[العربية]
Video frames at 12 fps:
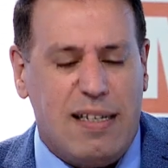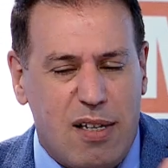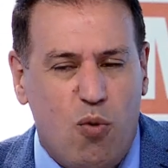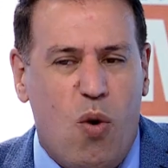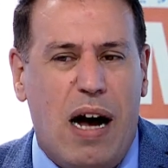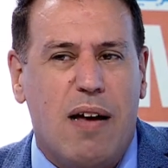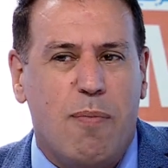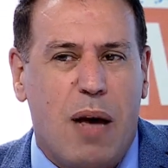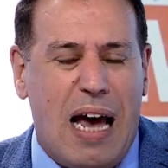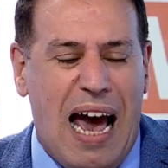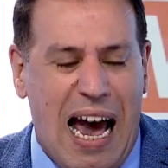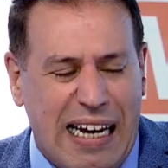
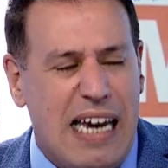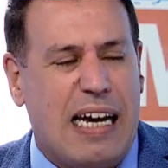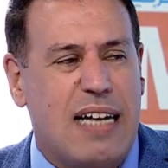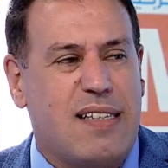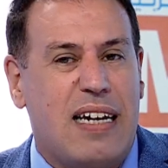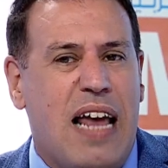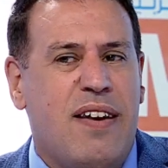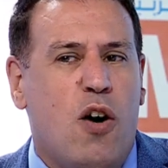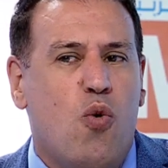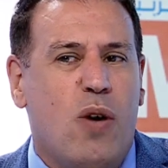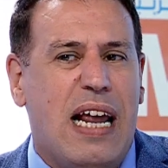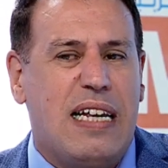وحقيقه
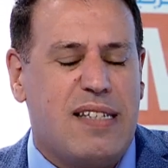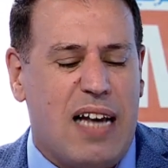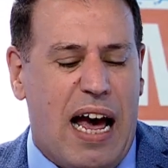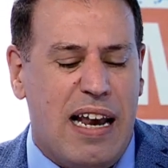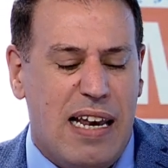انه ليس أن